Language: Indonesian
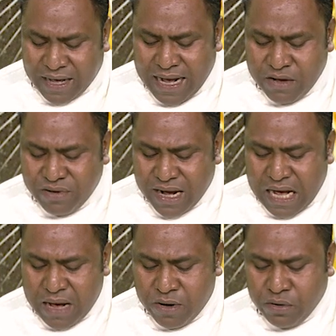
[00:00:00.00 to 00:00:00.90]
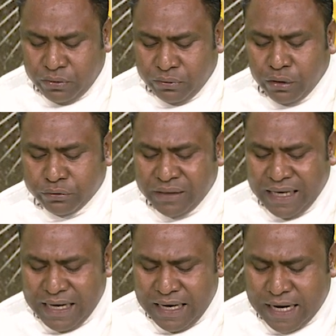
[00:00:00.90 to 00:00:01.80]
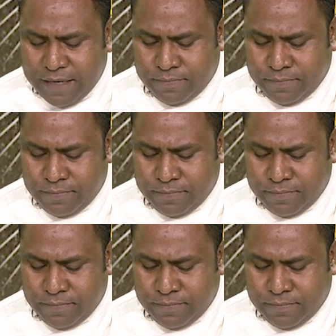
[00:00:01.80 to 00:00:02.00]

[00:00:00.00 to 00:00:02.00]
no dar Emma rototo Nia inan.